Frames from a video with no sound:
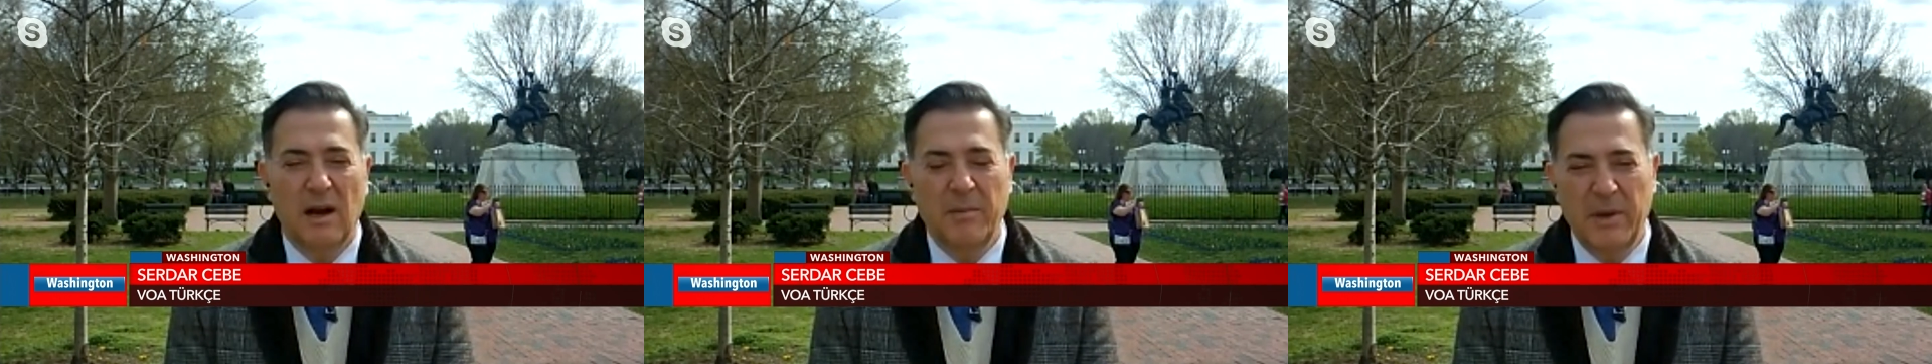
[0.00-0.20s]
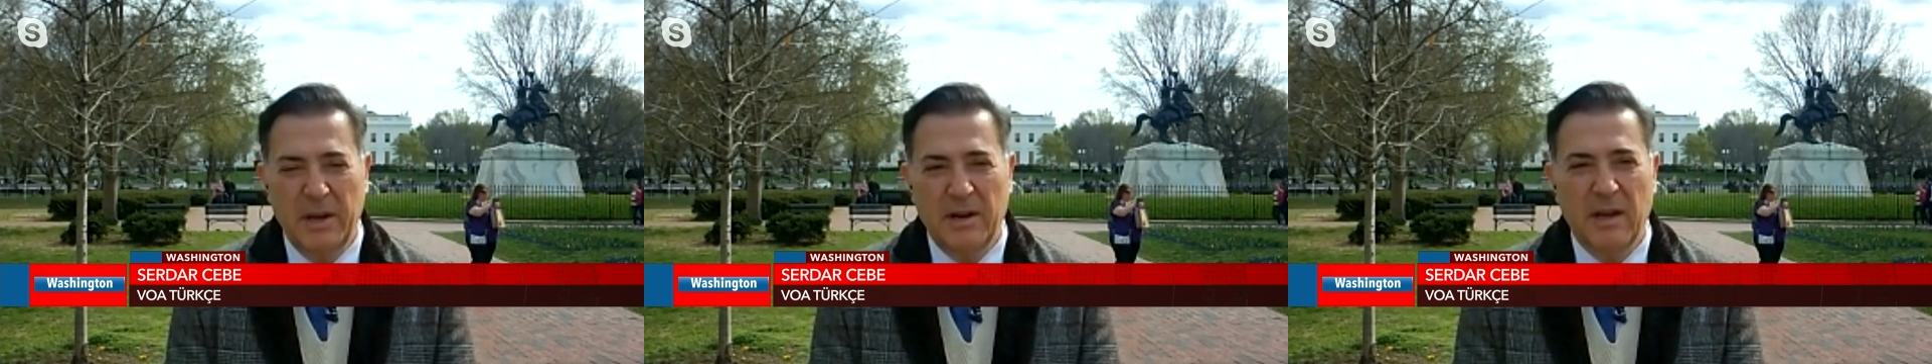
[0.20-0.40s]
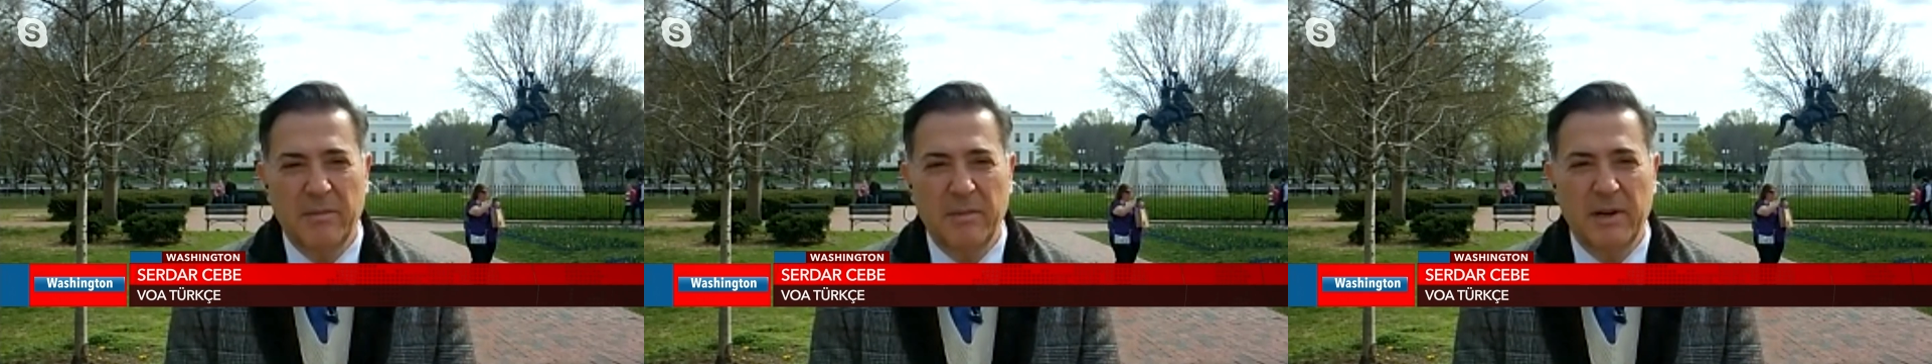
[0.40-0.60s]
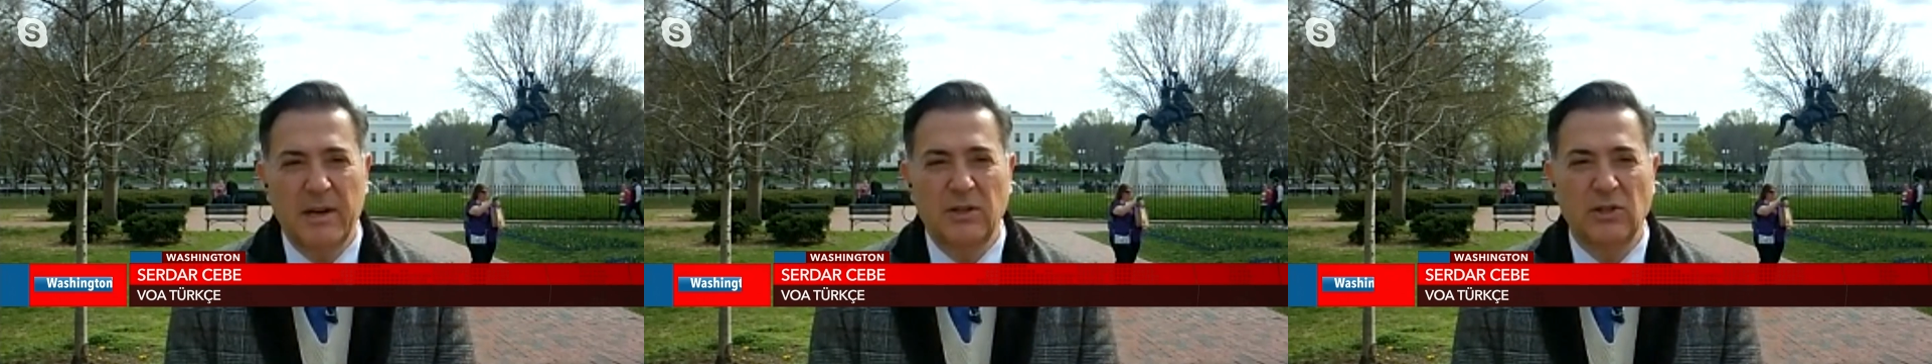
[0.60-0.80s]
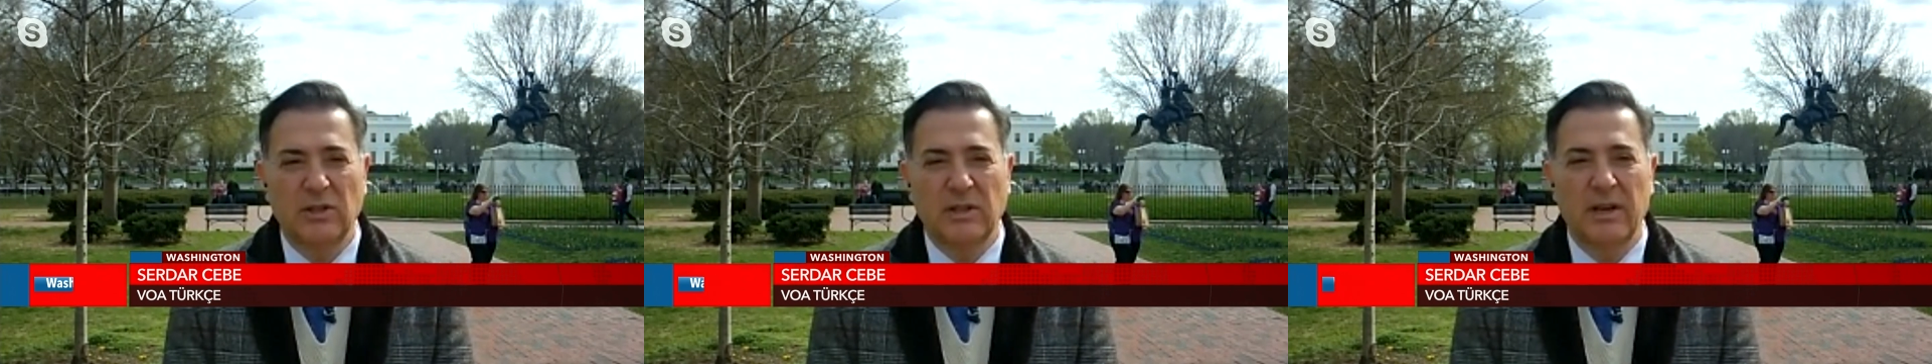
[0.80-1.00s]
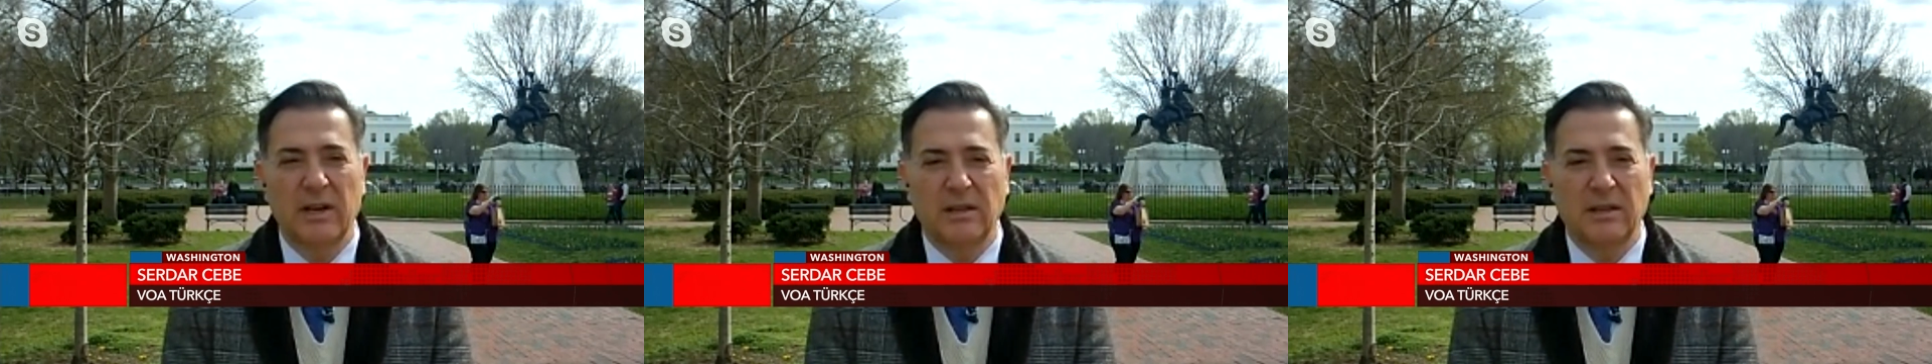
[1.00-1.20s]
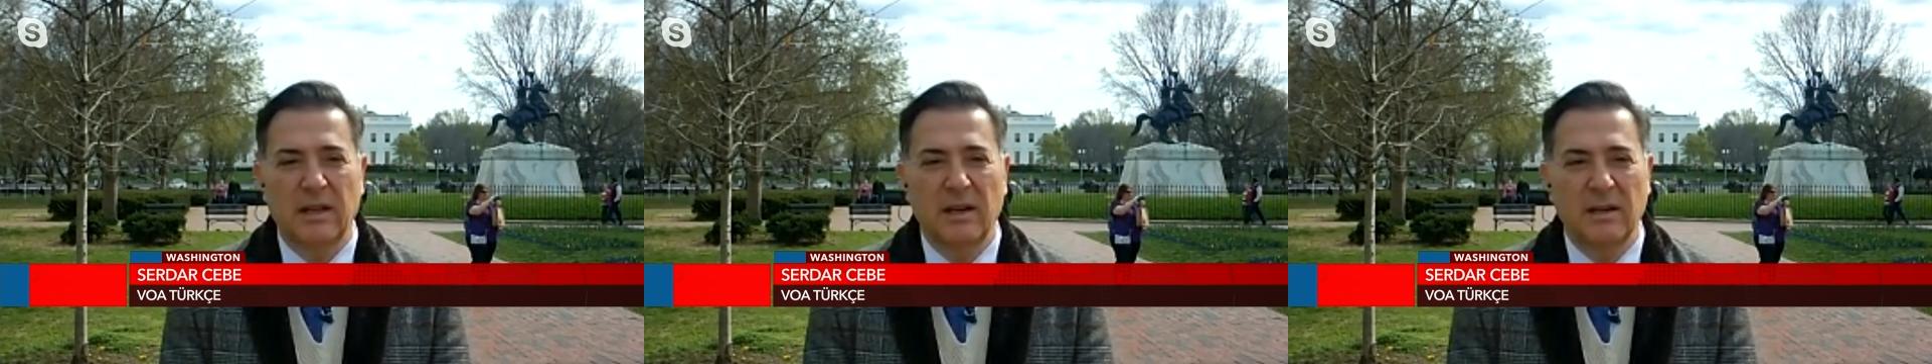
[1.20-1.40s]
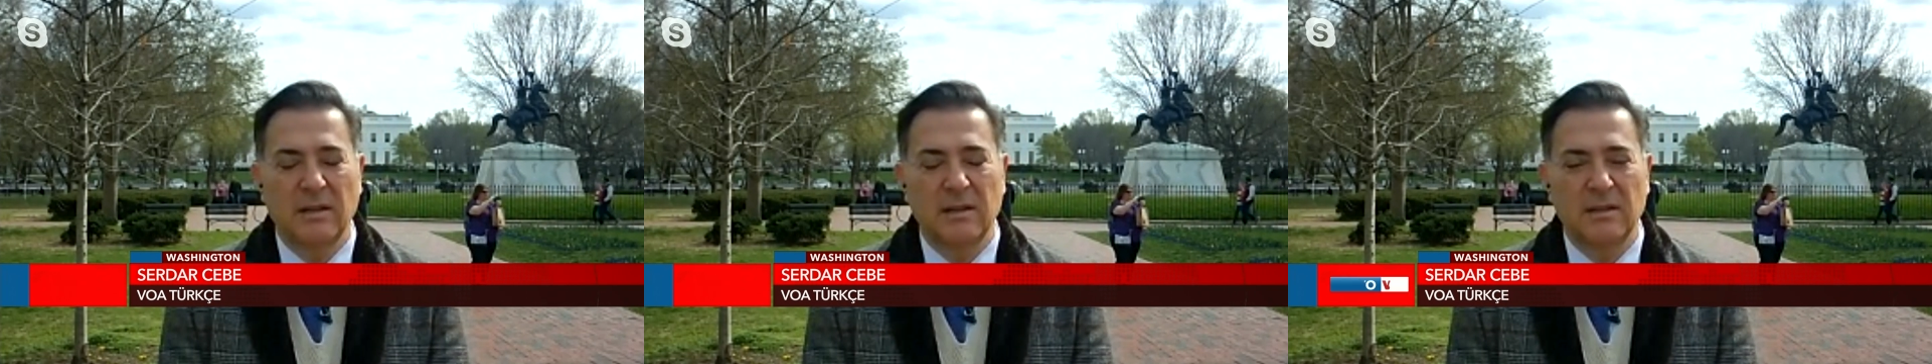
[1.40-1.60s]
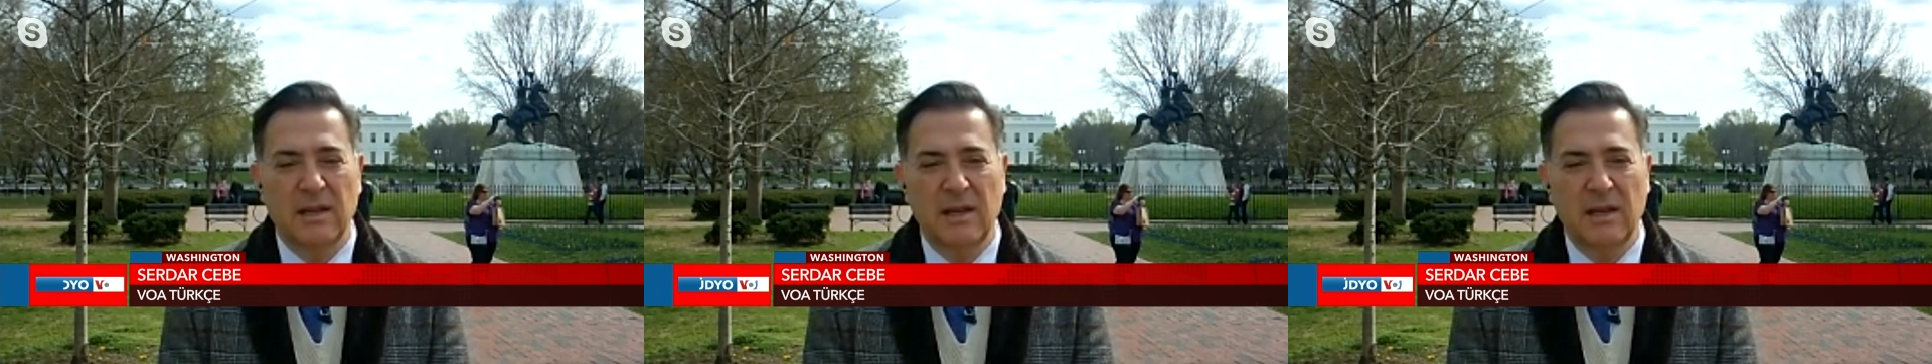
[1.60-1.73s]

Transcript: Amerika Birleşik Devletleri'nin